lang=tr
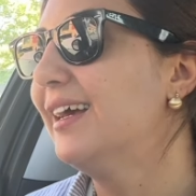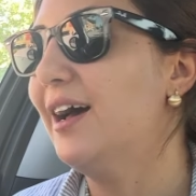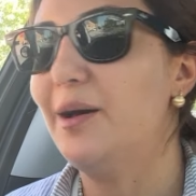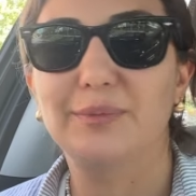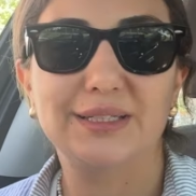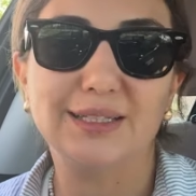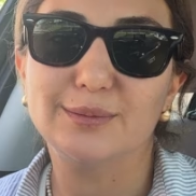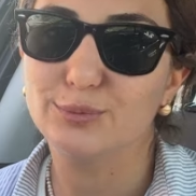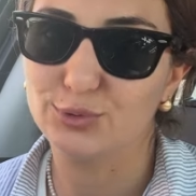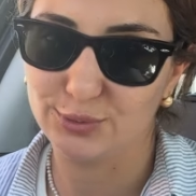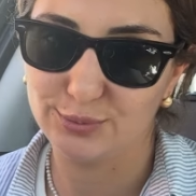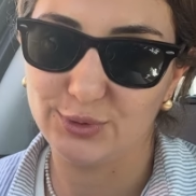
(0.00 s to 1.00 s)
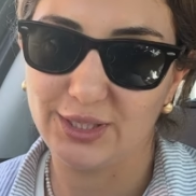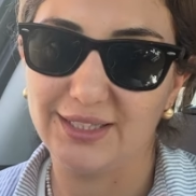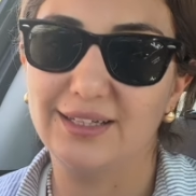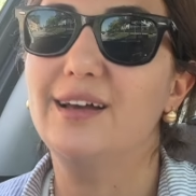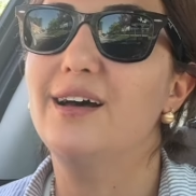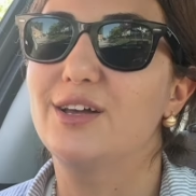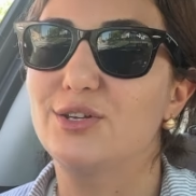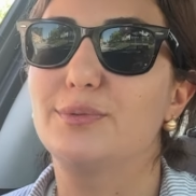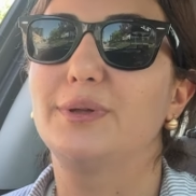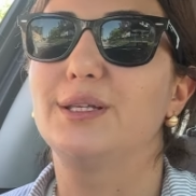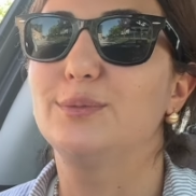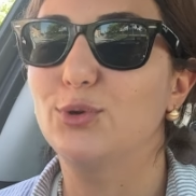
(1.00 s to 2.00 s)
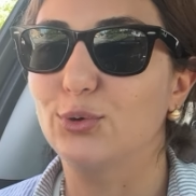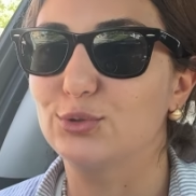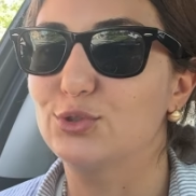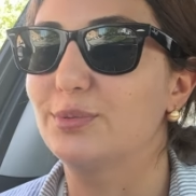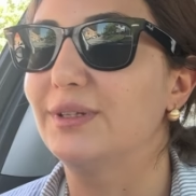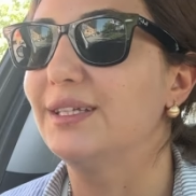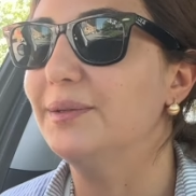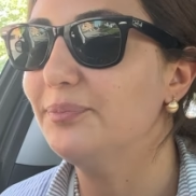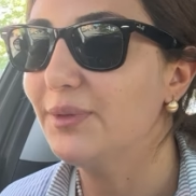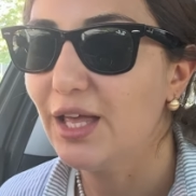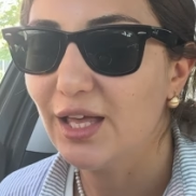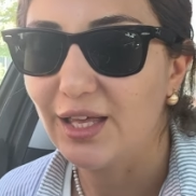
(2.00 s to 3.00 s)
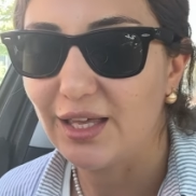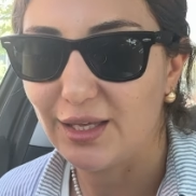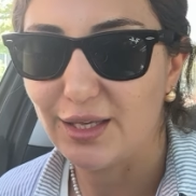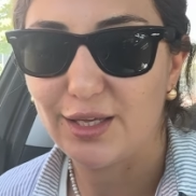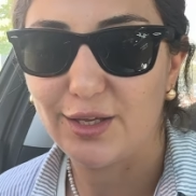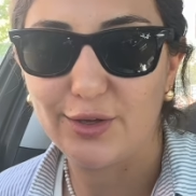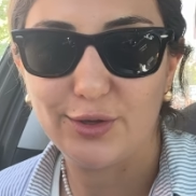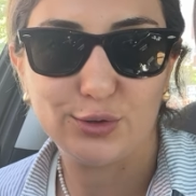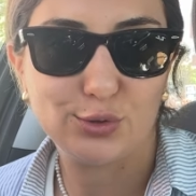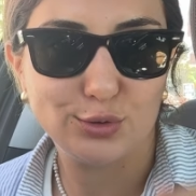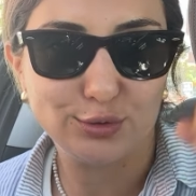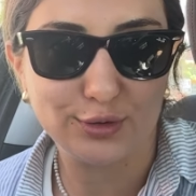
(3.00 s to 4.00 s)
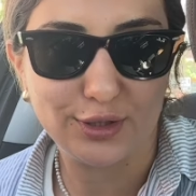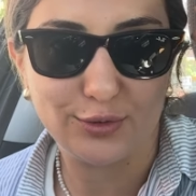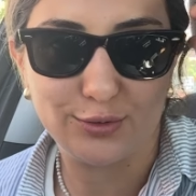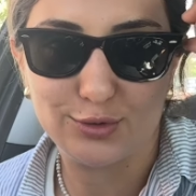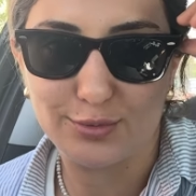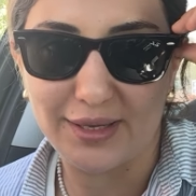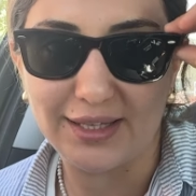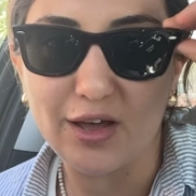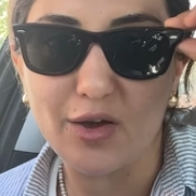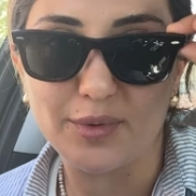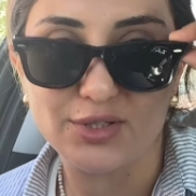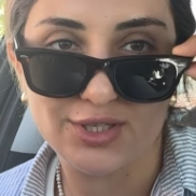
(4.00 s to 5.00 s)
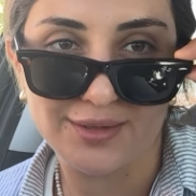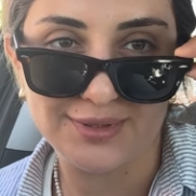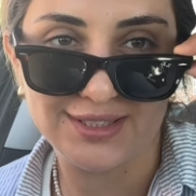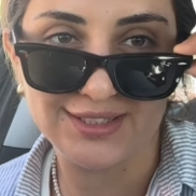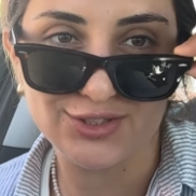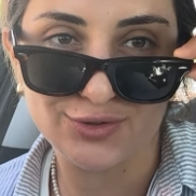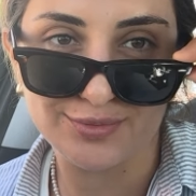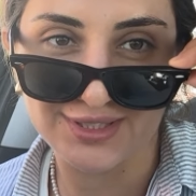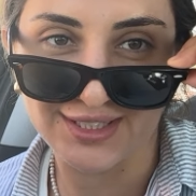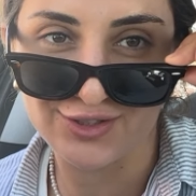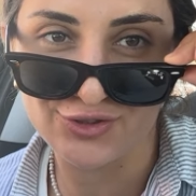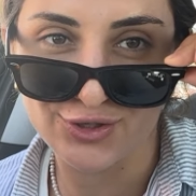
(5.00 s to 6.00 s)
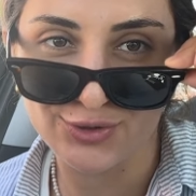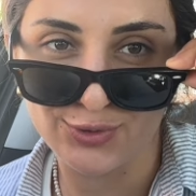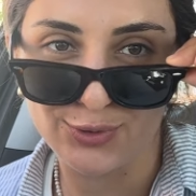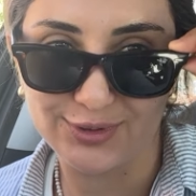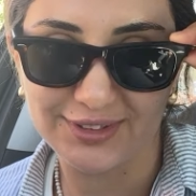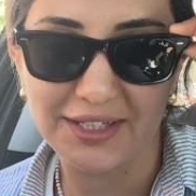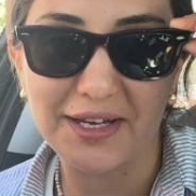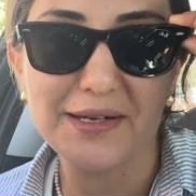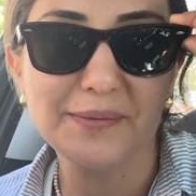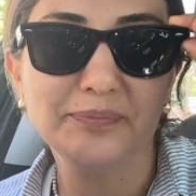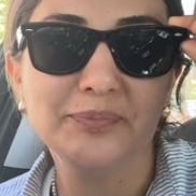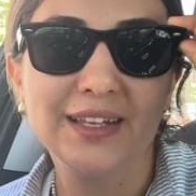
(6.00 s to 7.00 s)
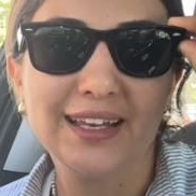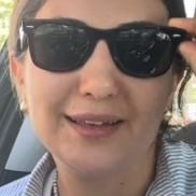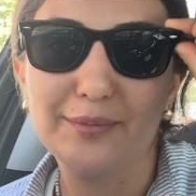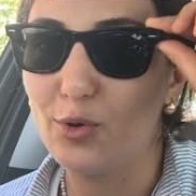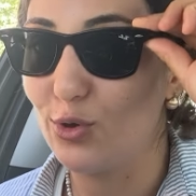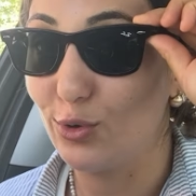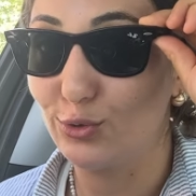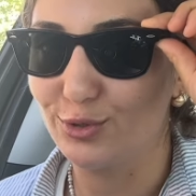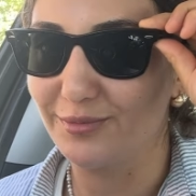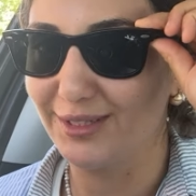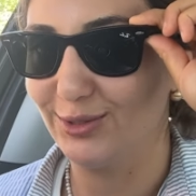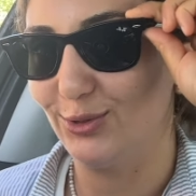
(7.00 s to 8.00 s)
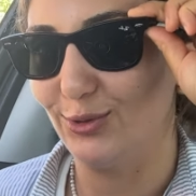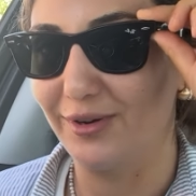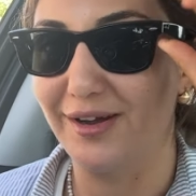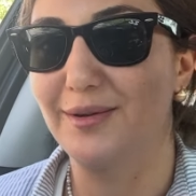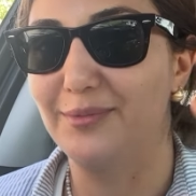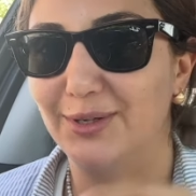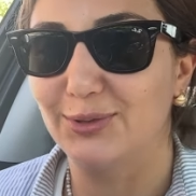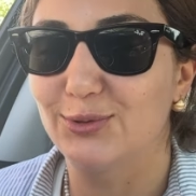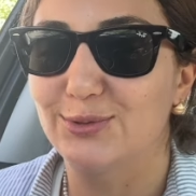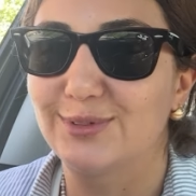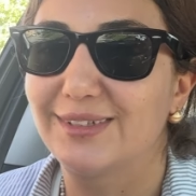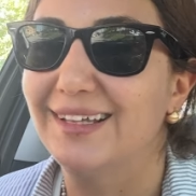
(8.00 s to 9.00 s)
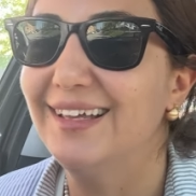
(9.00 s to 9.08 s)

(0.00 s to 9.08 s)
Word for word: Ama dedim bugün burayı da açmalıyım, konuşmalıyım. E, gözlükle konuşmaya devam edeceğim. Sizin için bir sakıncası yoksa. Böyle hoşuma gidiyor galiba gözlükle.